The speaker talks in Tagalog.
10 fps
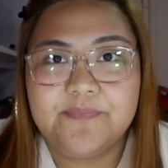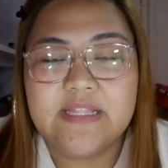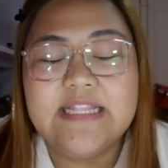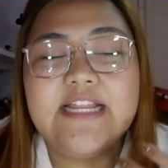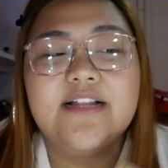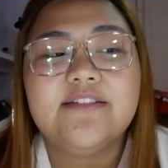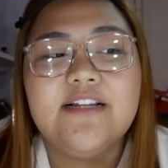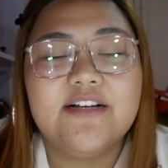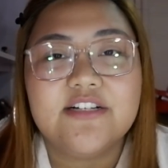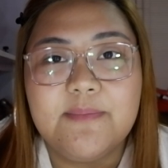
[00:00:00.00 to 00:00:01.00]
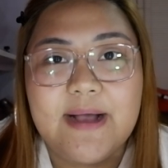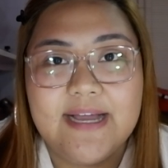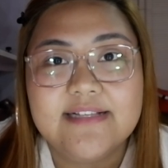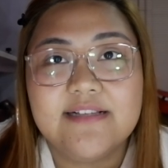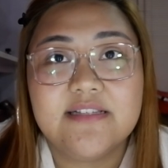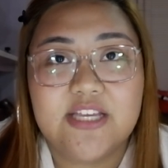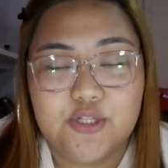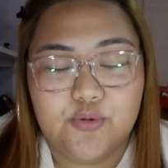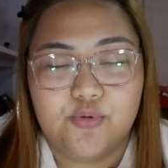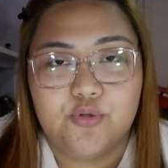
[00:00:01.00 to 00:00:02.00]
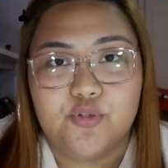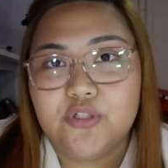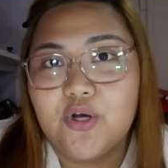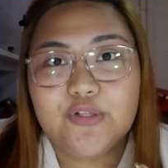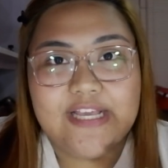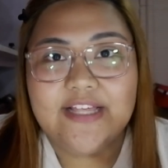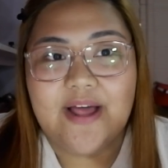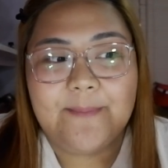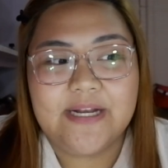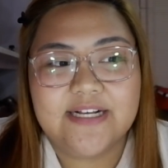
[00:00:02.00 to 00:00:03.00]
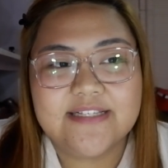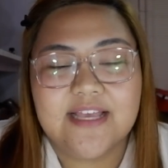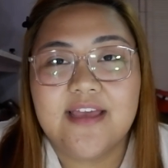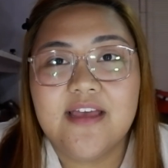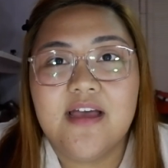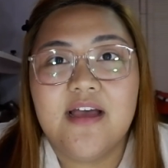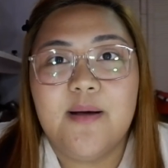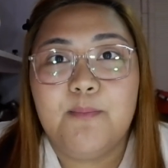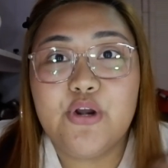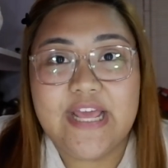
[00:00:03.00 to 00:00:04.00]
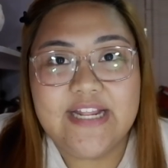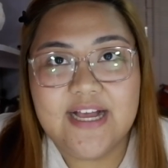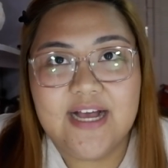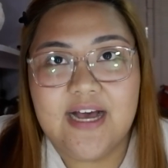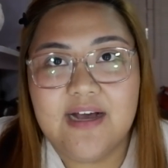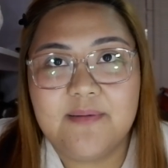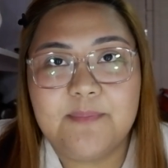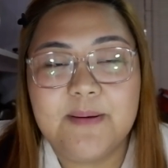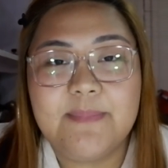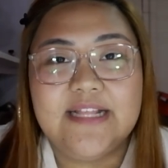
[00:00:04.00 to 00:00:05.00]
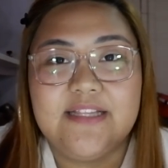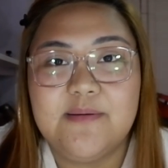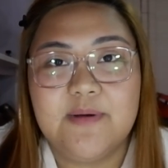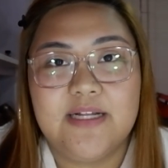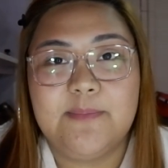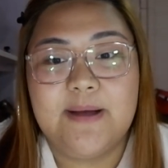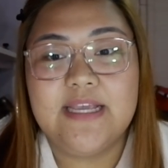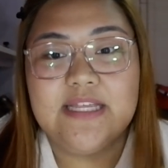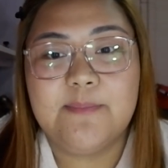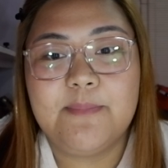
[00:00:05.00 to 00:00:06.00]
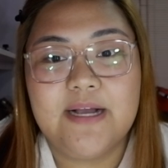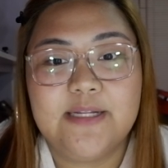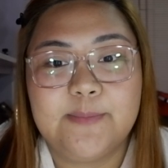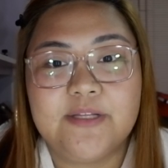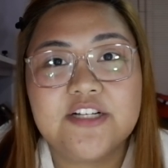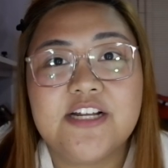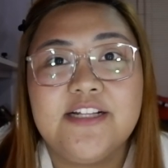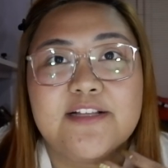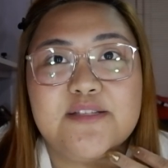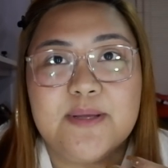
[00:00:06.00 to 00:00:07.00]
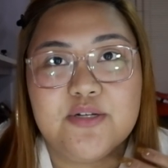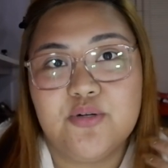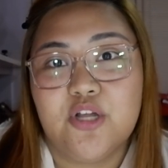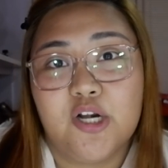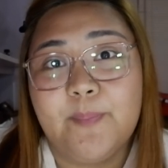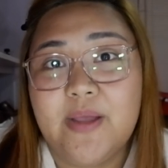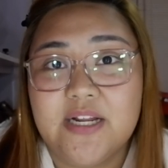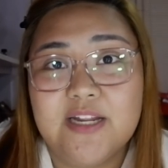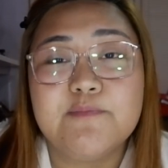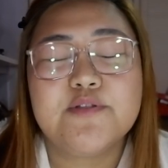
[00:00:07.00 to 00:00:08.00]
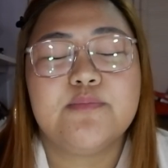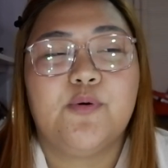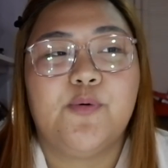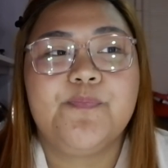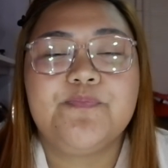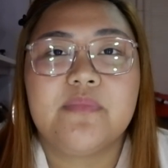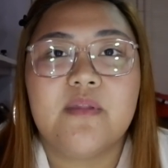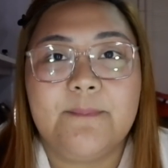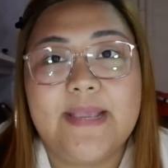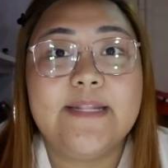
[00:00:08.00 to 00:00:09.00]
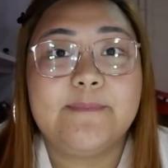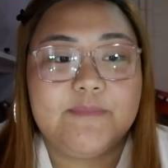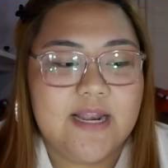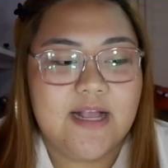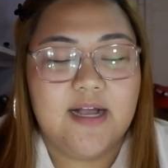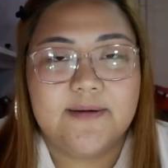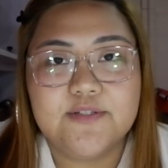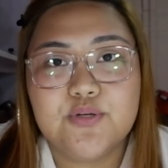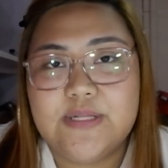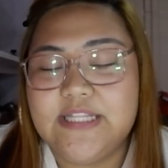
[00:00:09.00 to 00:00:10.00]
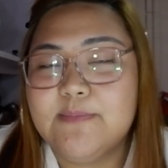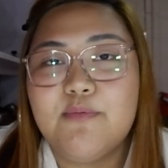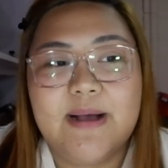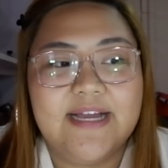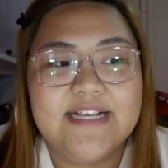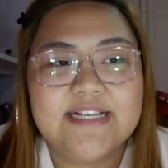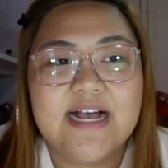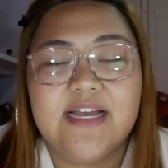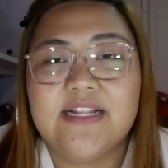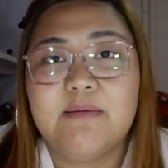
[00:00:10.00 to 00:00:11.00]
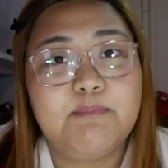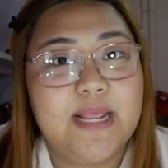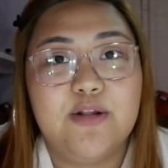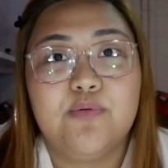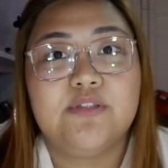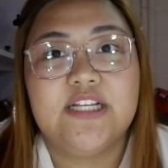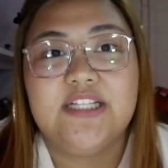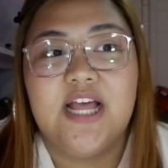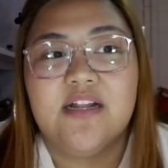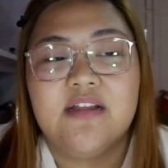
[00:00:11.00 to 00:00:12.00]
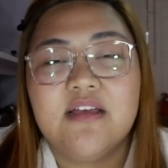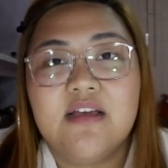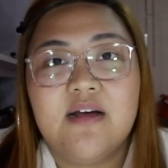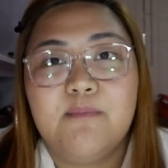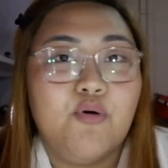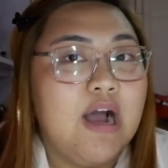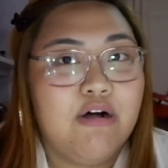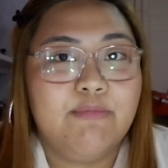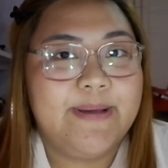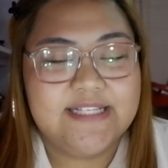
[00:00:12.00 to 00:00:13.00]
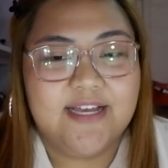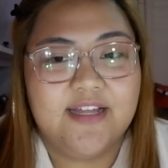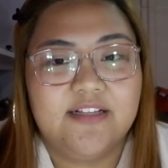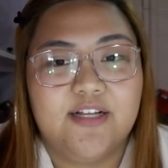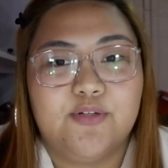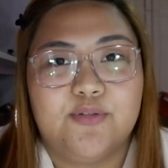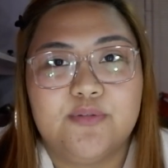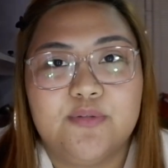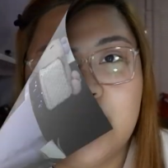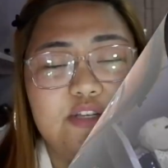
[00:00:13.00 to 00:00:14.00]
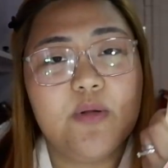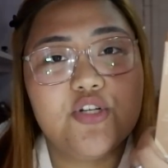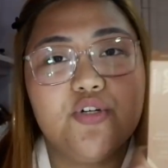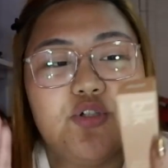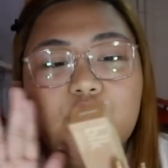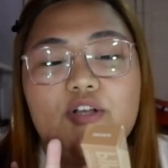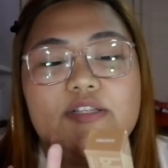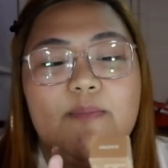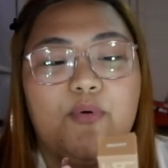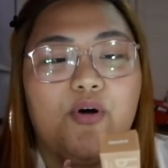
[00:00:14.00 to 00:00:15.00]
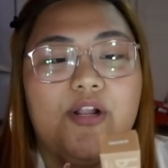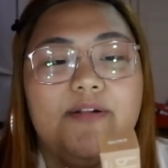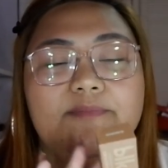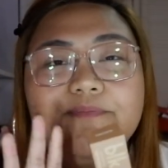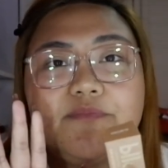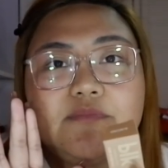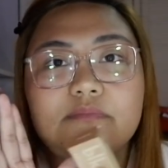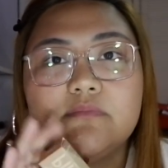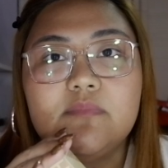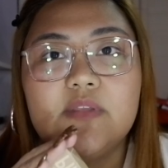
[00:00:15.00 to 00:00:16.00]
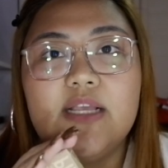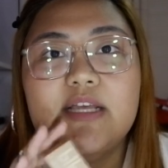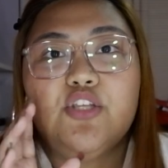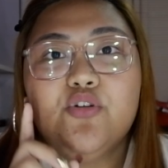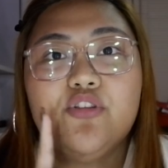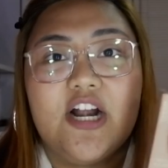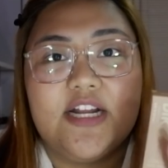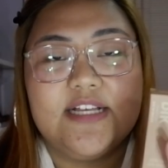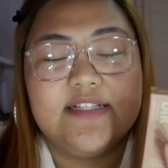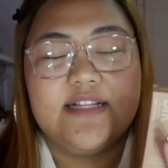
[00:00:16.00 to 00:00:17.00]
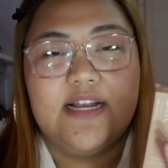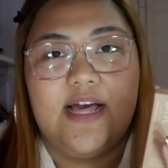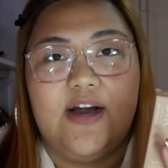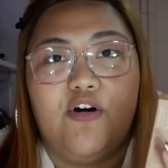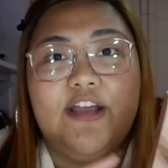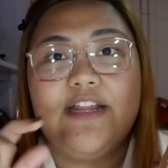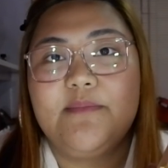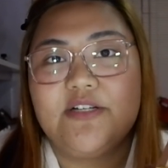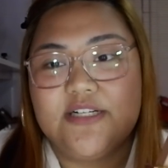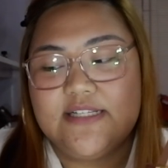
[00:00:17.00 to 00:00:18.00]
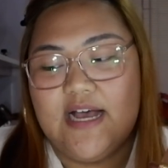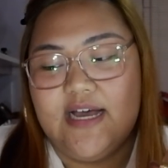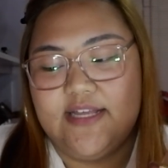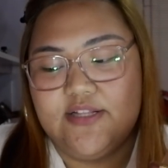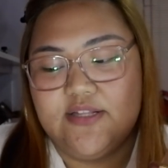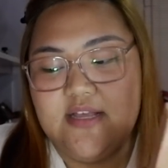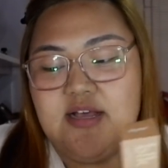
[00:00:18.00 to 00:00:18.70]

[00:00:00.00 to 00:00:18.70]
Hindi lang talaga siya bagay sa skin tone ko. Doon ako nahihirapan kasi morena nga, pag maitim ka, di ba, ang hirap maghanap ng shade, tas medyo dark pa yung lips mo mahirap talaga. So, hindi bumagay sa akin ang pale kong tingnan. Mukha kong may sakit, gano'n na lang. Sinorch ko to sa mall yung darkest nila, okay naman siya sa akin.